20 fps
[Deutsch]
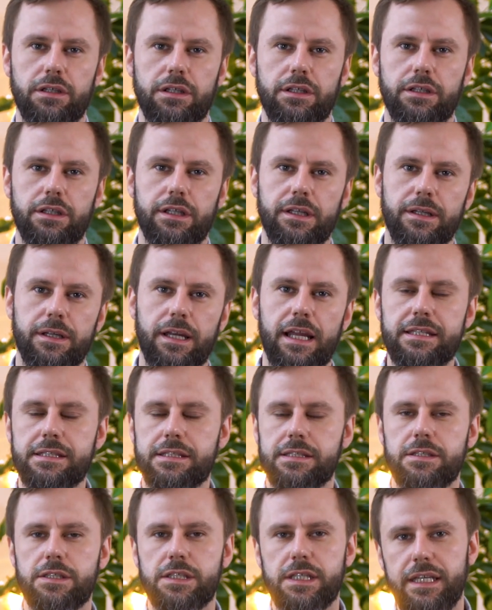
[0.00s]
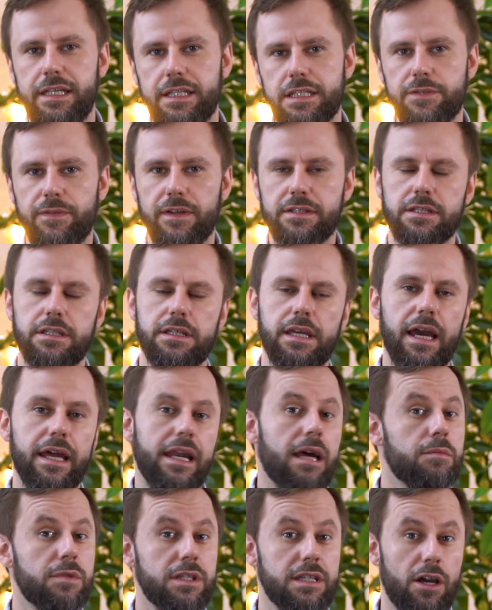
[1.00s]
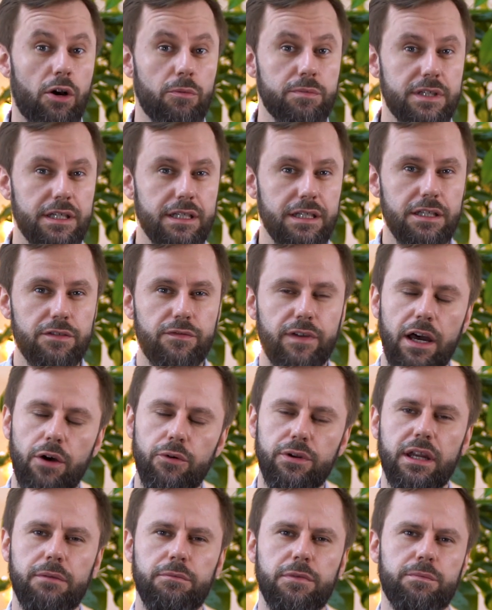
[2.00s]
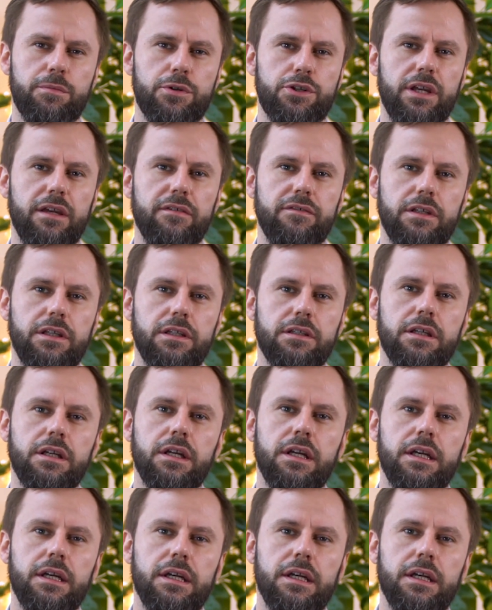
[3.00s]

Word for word: In den letzten 10, 20 Jahren haben sich hauptsächlich Frauen damit beschäftigt,